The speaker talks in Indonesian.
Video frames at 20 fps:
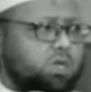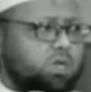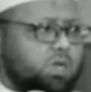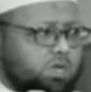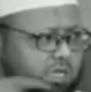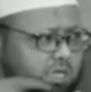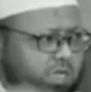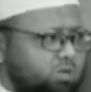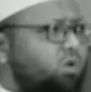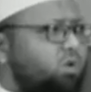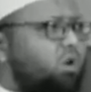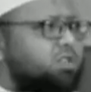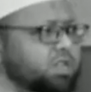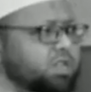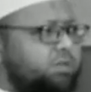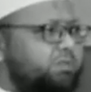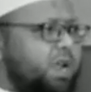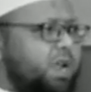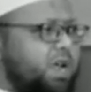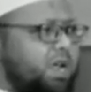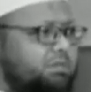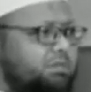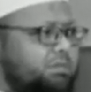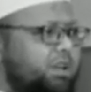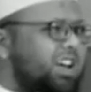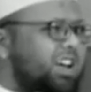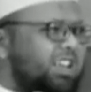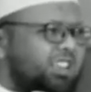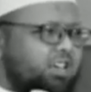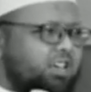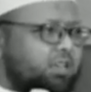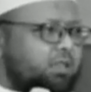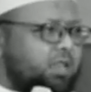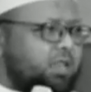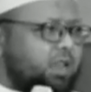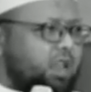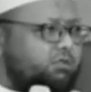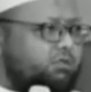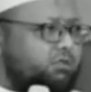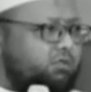Ini satu konsep beragama, nggak ada
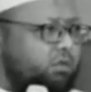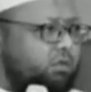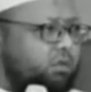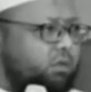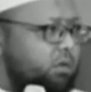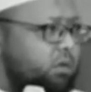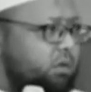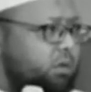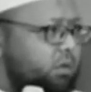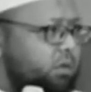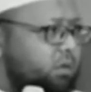ikhtilaf.